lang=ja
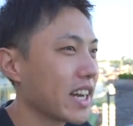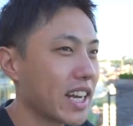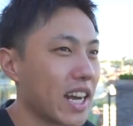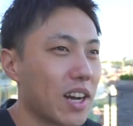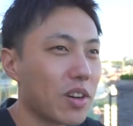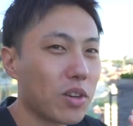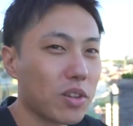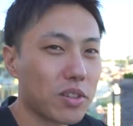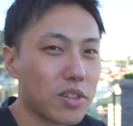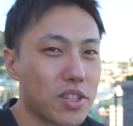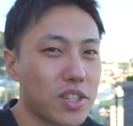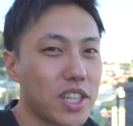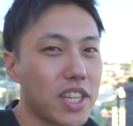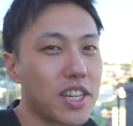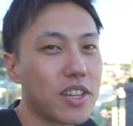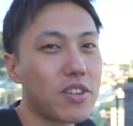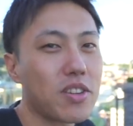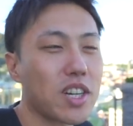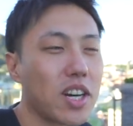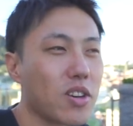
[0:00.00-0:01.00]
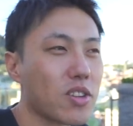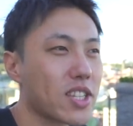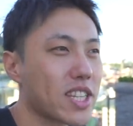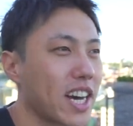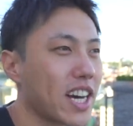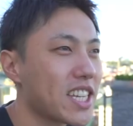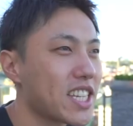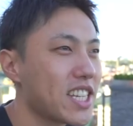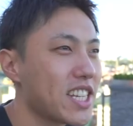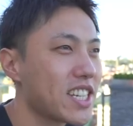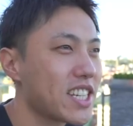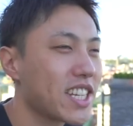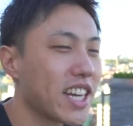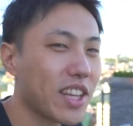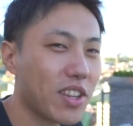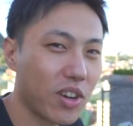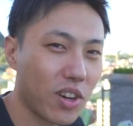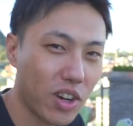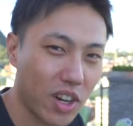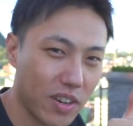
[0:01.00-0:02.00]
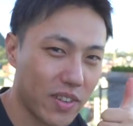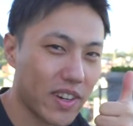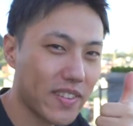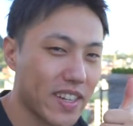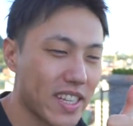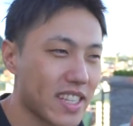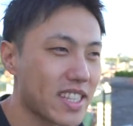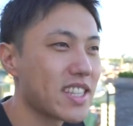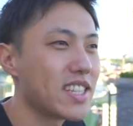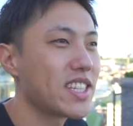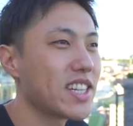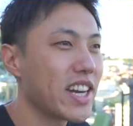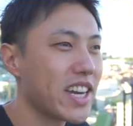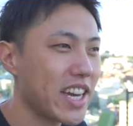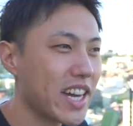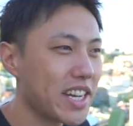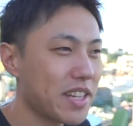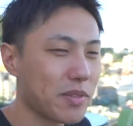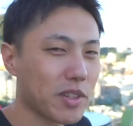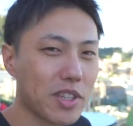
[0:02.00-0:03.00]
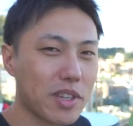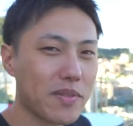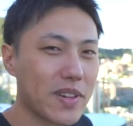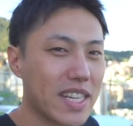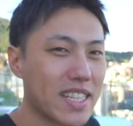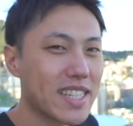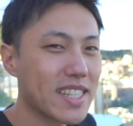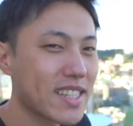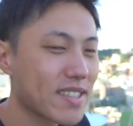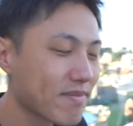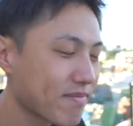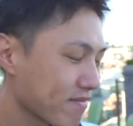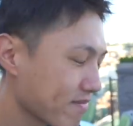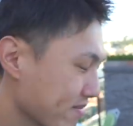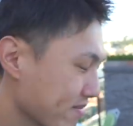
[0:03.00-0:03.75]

韓国のスッキリ空間を探しに行きたいと思いますじゃあ部屋に戻ります